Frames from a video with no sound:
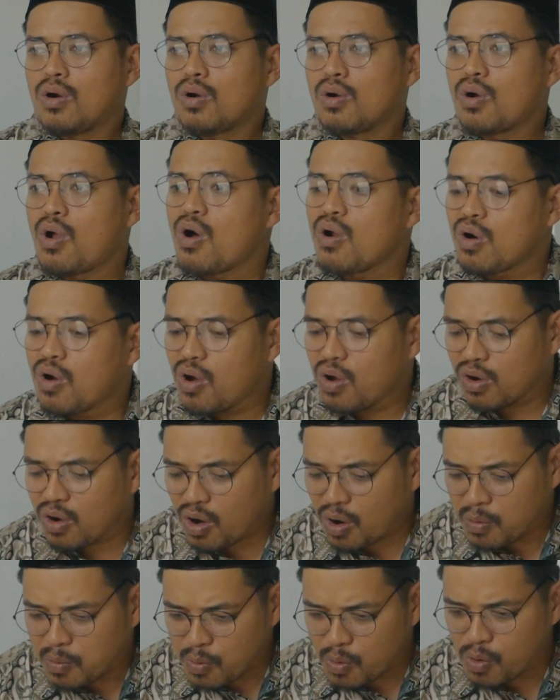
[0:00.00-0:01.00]
Loh, loh, loh,
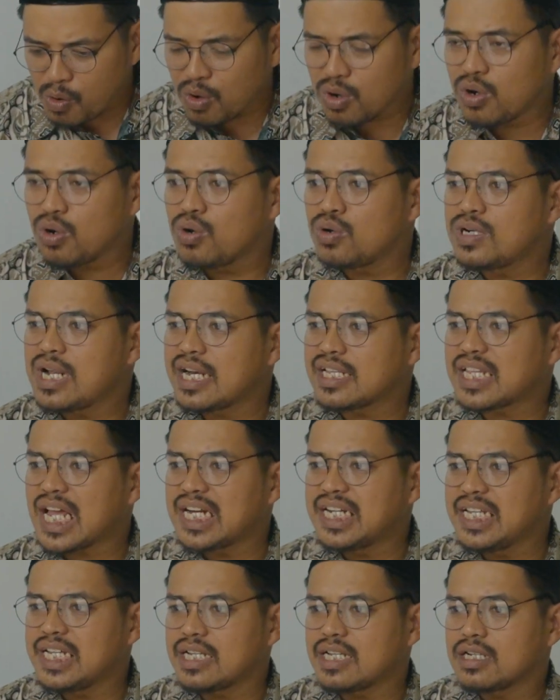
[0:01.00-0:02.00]
mulu lu dari
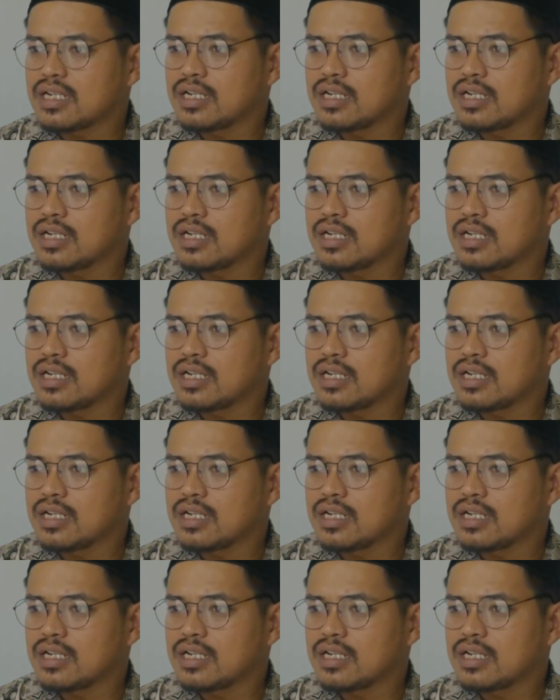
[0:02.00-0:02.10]
tadi.